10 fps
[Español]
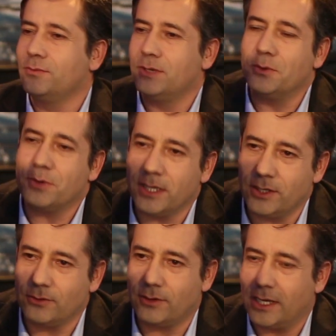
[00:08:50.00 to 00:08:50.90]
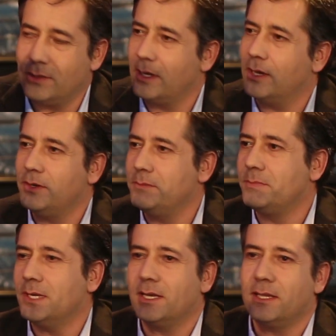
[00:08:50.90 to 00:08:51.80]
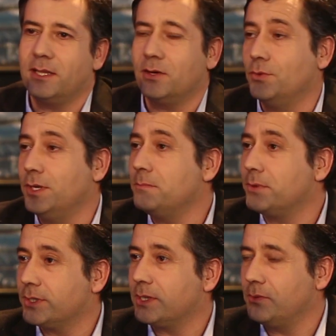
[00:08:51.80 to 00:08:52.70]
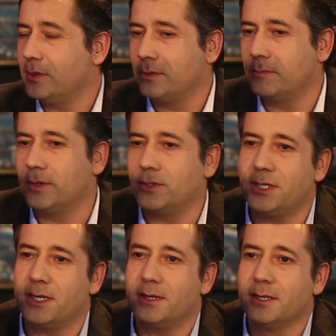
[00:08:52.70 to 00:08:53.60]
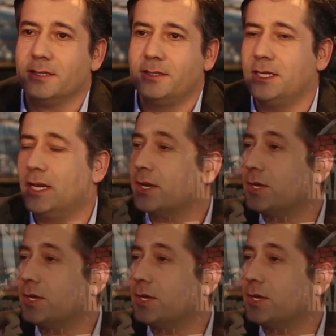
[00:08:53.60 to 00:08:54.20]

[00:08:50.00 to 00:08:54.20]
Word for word: Es un neuquino, ha ido a las Olimpiadas, es de Junín, pero está viviendo en Plotier. Tiene el